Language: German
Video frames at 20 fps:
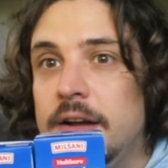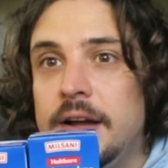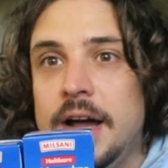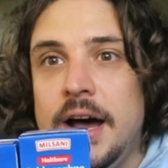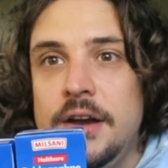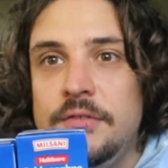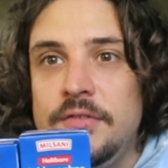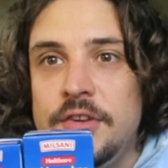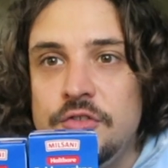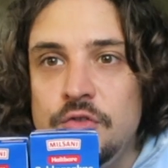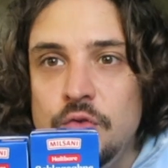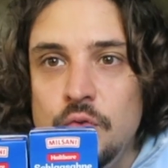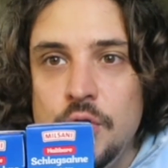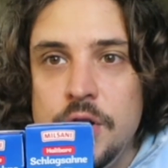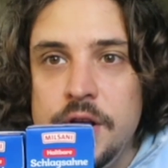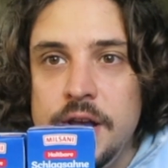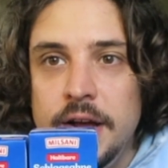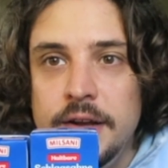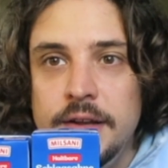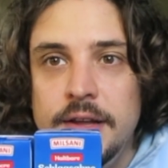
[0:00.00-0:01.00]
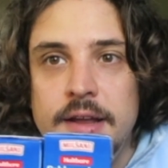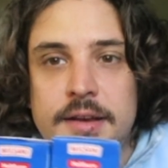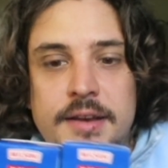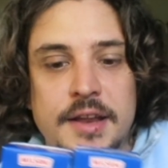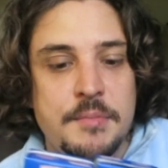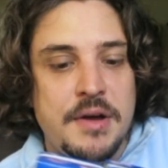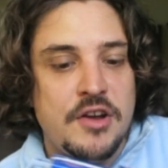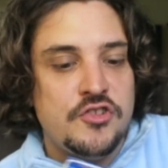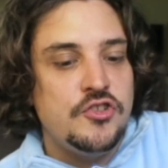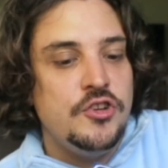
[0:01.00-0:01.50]
gerade was Nudeln angeht,
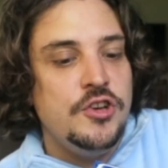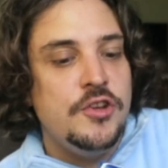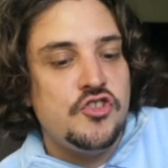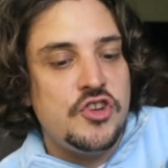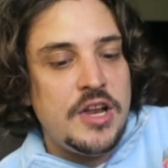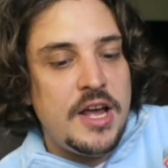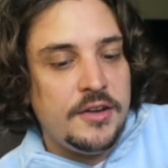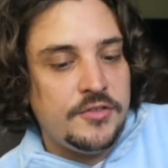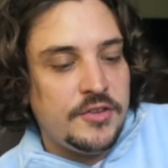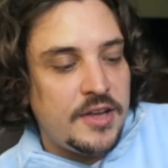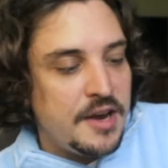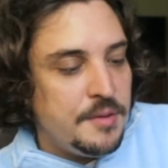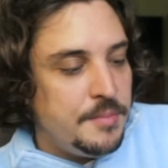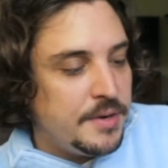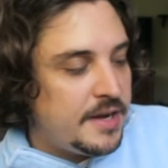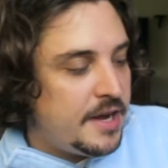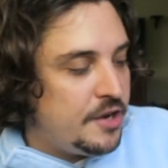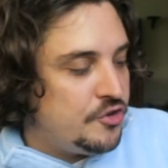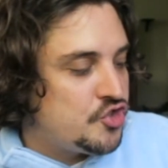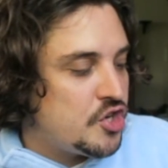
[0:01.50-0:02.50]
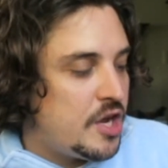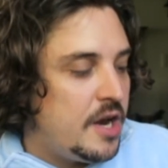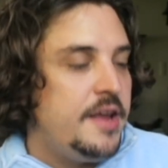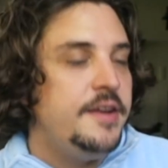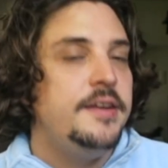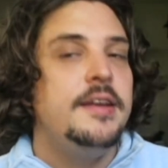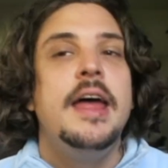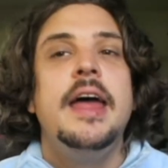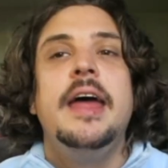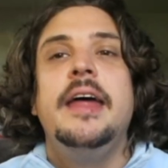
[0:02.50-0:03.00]
immer schön die Schlagsahne mit
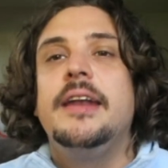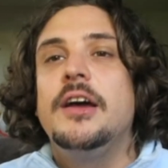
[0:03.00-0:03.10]
reinschallern.